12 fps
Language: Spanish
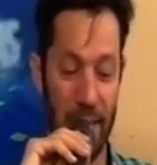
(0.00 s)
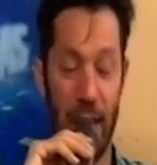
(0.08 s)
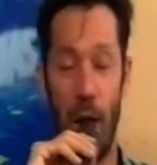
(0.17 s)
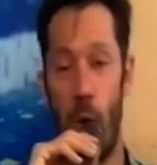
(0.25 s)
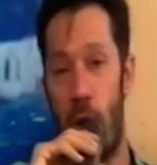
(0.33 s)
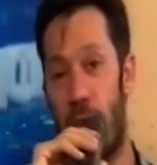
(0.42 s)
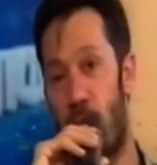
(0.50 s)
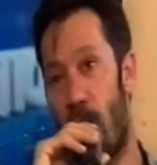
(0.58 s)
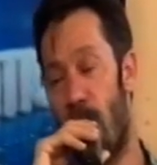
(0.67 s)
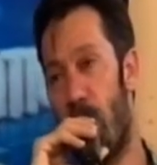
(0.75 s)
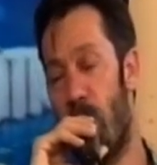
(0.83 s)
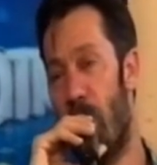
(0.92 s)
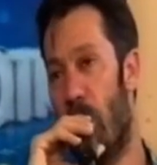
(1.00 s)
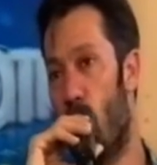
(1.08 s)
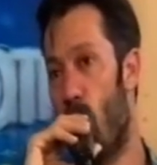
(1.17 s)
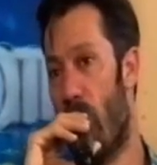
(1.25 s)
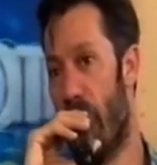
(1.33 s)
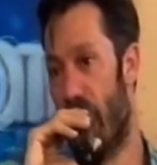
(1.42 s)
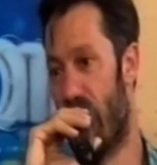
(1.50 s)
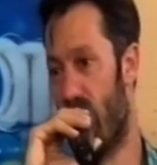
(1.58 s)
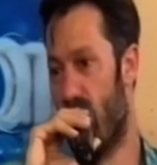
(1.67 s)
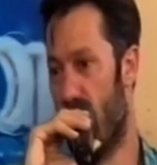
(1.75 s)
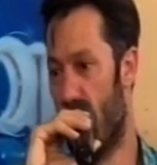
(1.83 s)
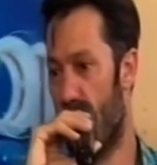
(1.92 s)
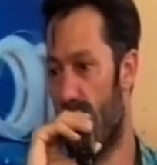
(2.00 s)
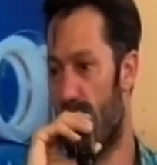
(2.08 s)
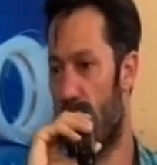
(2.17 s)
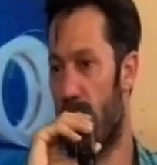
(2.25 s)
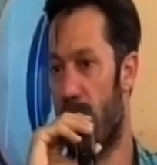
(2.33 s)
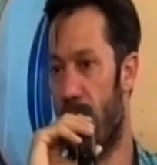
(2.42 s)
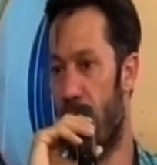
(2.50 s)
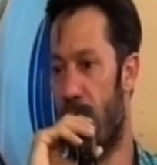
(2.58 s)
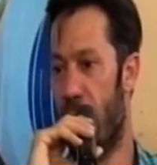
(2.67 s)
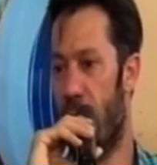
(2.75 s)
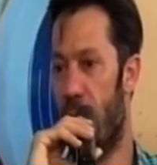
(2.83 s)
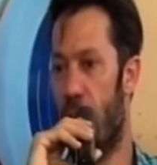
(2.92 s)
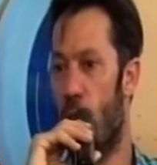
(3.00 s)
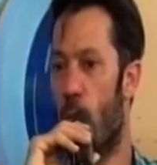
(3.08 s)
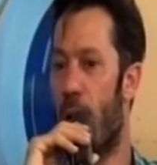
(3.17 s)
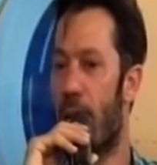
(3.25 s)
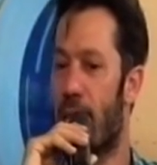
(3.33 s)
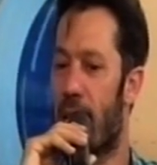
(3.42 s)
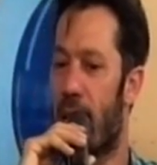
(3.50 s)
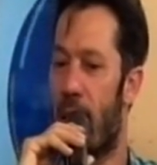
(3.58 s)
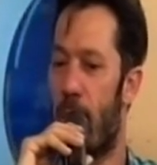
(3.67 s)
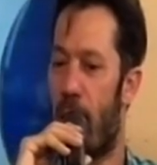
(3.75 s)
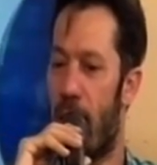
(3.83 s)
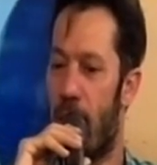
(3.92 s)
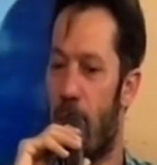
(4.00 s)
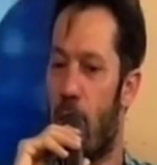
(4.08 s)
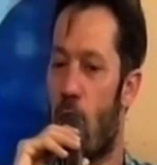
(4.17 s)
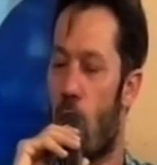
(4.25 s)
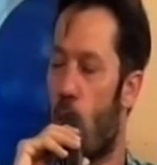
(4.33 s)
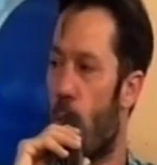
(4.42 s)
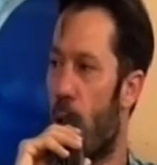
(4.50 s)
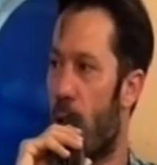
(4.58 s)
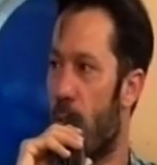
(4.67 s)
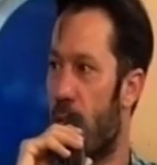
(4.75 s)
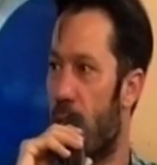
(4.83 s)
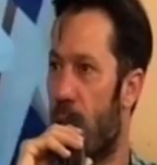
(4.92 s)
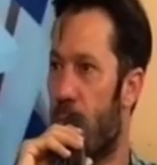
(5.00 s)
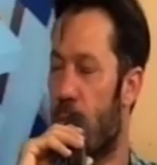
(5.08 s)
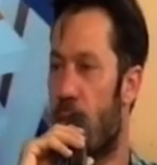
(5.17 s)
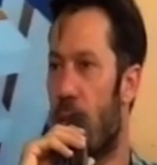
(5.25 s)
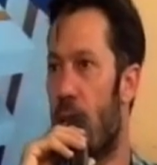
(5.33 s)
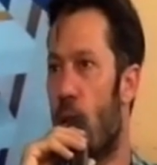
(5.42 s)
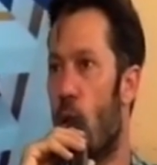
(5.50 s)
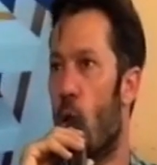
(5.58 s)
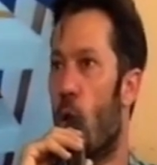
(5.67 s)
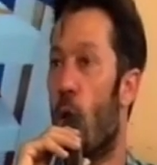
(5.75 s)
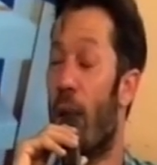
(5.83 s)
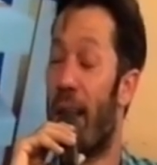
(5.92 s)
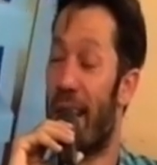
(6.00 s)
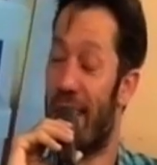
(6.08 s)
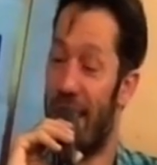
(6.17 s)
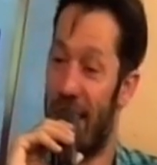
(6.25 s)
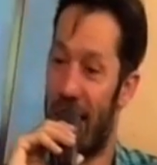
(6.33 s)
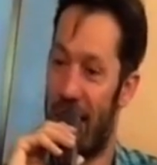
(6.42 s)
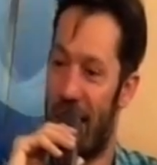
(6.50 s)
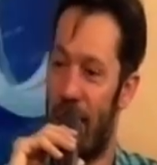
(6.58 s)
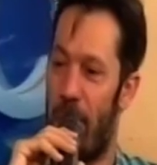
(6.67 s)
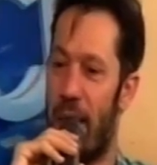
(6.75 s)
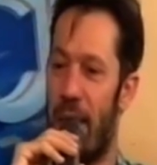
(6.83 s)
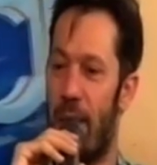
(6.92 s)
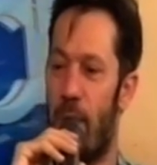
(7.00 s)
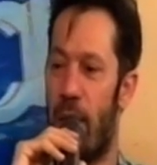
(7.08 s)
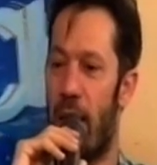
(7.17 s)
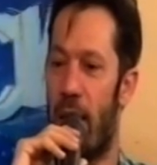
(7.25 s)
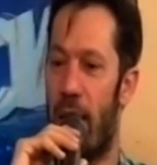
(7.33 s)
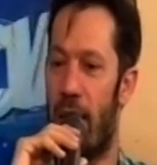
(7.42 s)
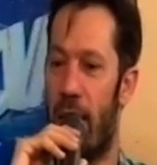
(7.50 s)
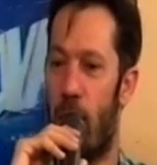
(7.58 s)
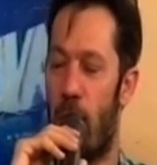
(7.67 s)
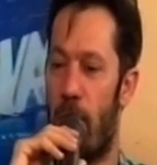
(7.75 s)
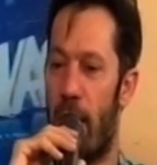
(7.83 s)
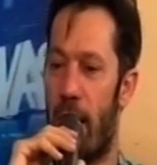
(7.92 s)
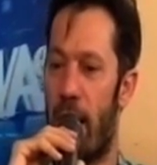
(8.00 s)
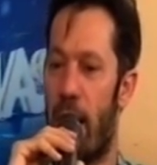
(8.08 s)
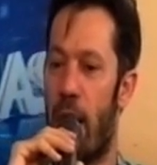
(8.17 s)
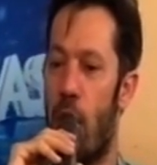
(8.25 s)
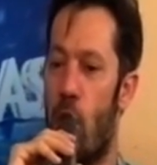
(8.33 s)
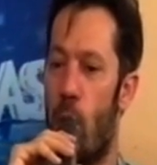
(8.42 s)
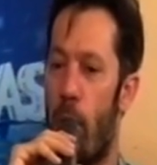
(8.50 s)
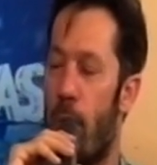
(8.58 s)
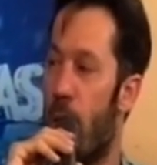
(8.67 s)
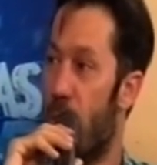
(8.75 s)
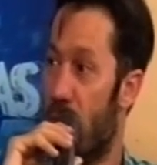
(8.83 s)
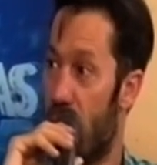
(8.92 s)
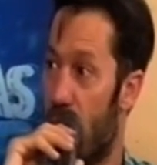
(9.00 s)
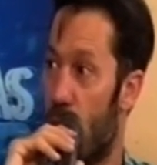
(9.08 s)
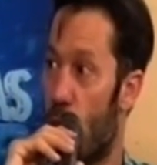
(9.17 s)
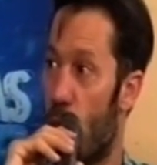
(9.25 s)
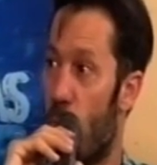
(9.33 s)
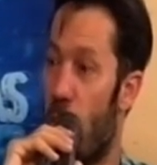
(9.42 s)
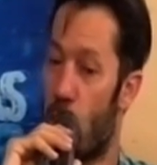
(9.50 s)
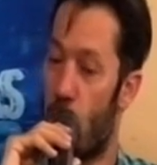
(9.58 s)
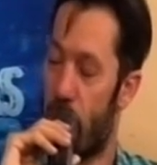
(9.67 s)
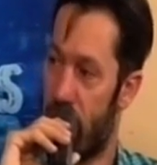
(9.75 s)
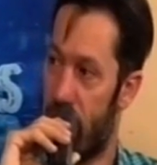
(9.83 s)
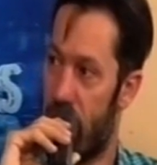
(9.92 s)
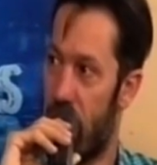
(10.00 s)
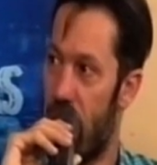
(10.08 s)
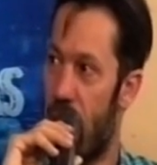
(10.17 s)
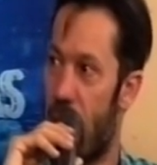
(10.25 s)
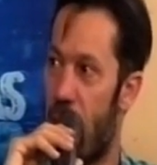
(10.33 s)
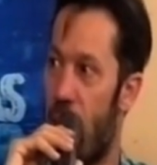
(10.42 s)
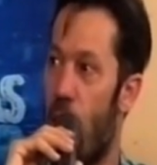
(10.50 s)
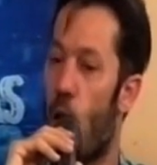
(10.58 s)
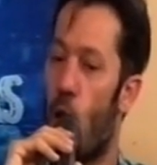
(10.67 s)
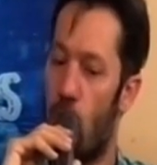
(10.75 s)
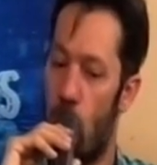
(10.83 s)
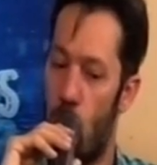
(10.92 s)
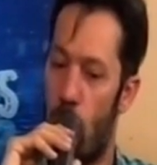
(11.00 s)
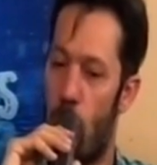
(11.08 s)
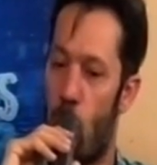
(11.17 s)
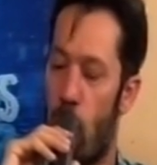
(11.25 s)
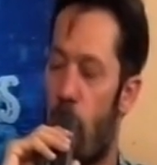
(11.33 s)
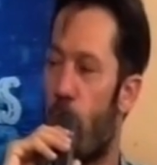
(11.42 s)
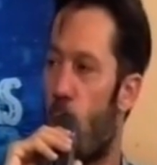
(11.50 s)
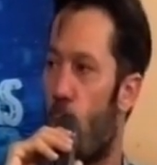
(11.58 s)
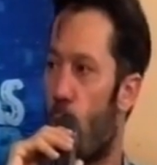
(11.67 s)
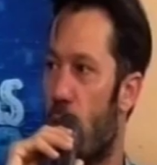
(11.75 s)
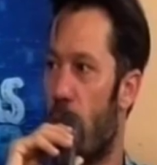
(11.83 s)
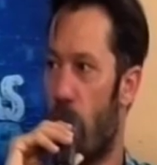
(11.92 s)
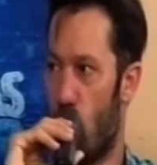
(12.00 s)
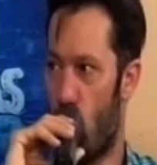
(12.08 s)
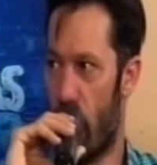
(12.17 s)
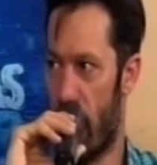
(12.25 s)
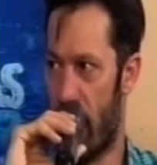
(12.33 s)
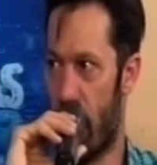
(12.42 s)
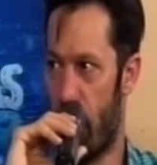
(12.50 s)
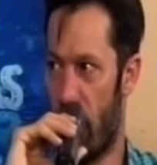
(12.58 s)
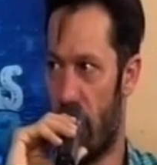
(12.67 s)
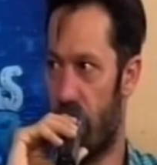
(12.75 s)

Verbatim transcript: Y hay algunos que son virtuales también, ¿no? Eh, digo, más allá de que la pandemia ahora nos permite, o, la retirada de la pandemia de alguna manera nos va permitiendo mayor presencialidad, continuamos con una propuesta de virtualidad también.